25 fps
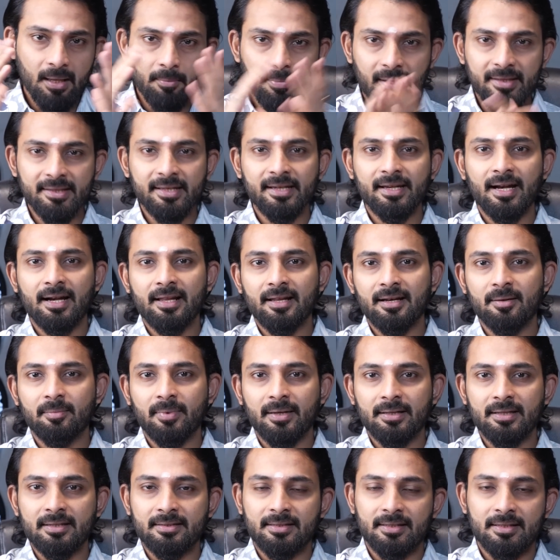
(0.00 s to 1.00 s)
பத்திரிகையாளரை
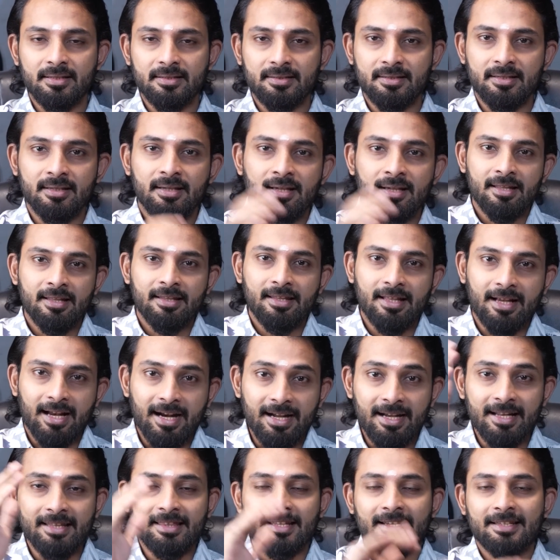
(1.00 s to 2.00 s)
பார்த்து சந்தித்து இந்த
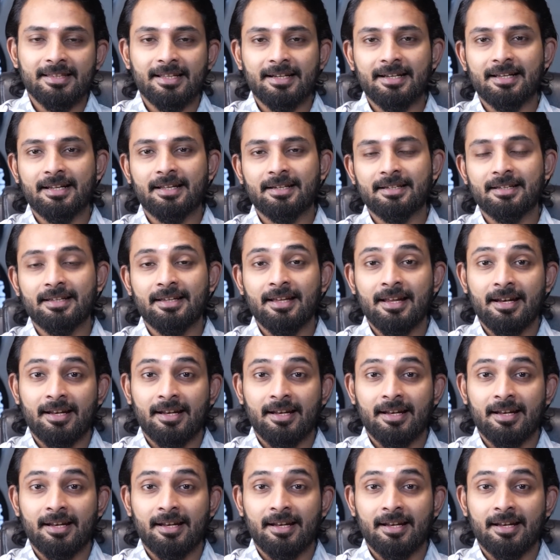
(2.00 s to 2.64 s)
கன்னத்தில் தட்டுறாரு